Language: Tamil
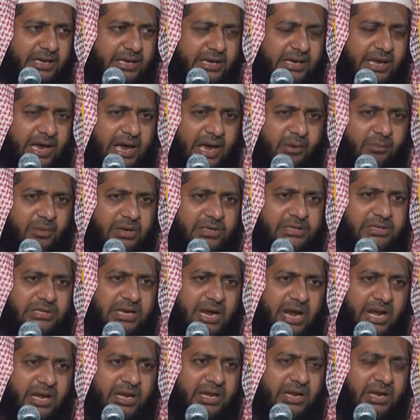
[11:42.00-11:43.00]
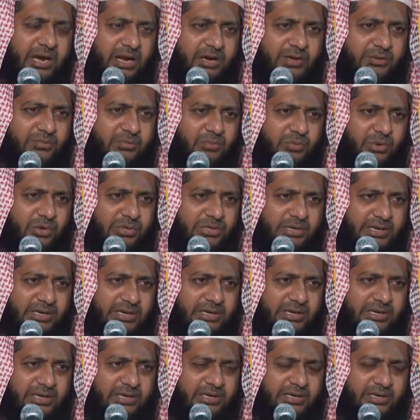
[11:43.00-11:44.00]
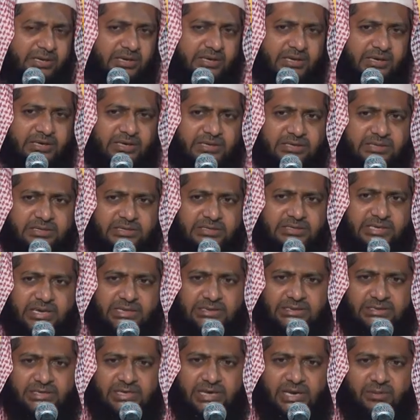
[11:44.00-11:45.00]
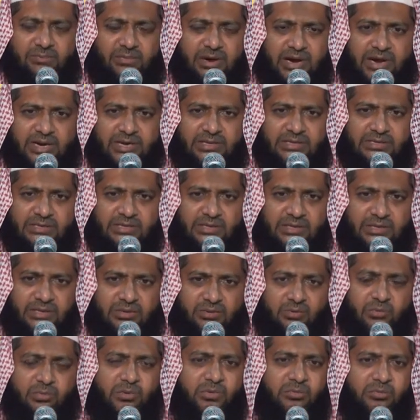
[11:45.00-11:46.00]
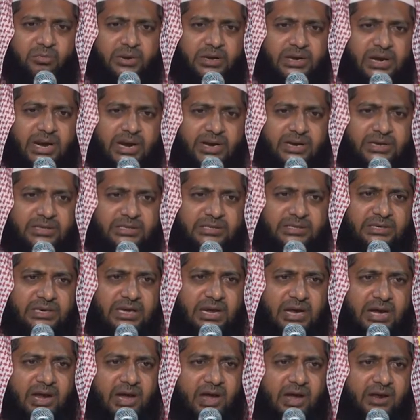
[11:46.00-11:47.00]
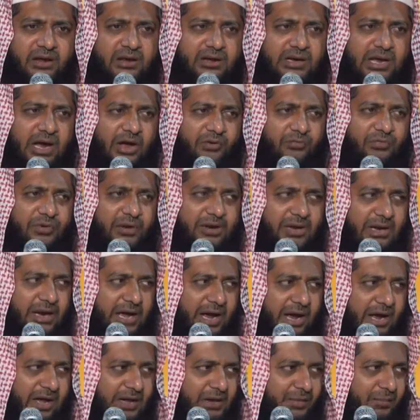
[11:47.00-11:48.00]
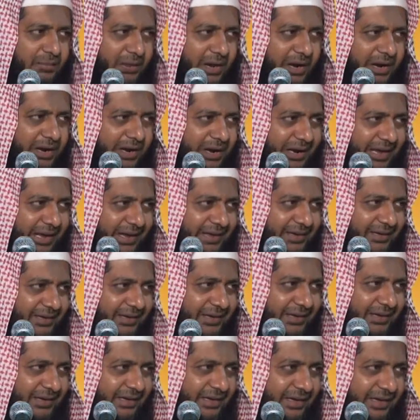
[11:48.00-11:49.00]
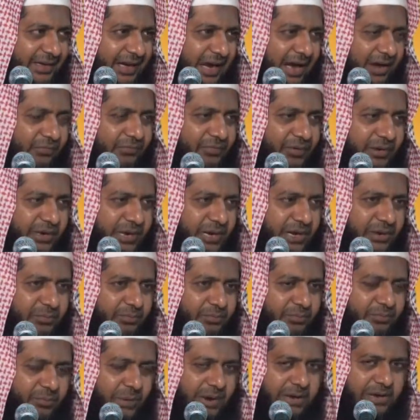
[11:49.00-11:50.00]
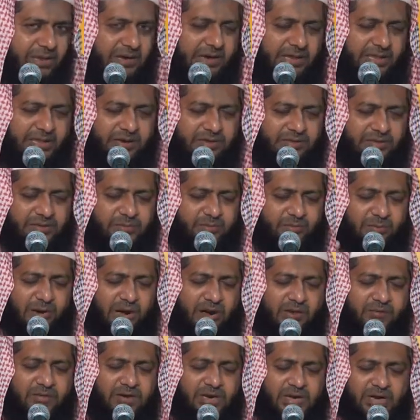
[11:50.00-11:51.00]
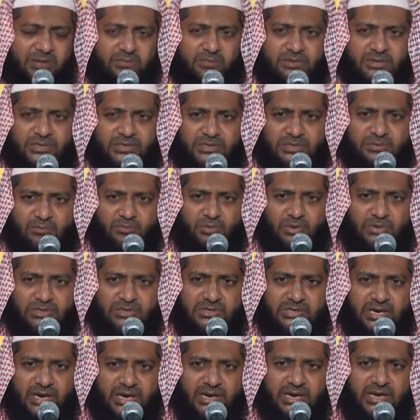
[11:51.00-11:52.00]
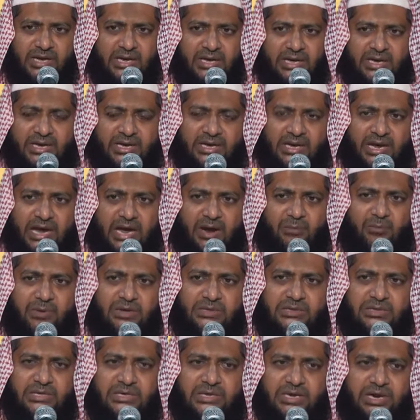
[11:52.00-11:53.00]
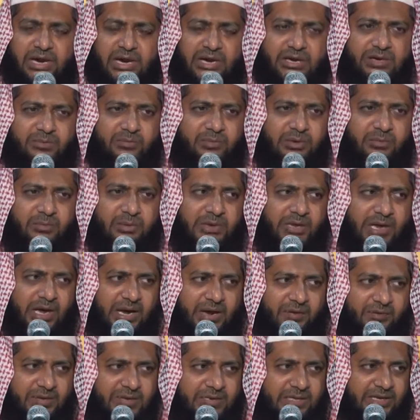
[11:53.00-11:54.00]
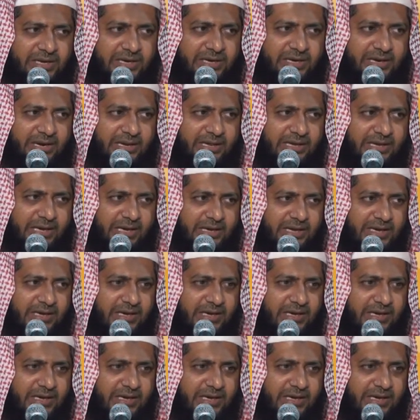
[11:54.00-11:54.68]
கியாமத்தினால் நிகழும் போது சத்தியம் அழிந்து உண்மை அழிந்து எல்லாரும் காஃபிர்களாக இருப்பார்களே காபிர்களும் பை அதாவது பாவிகளும் இருக்கும்போது தான் கியாமத்து நிகழும் என்பதாக வந்திருக்கிறது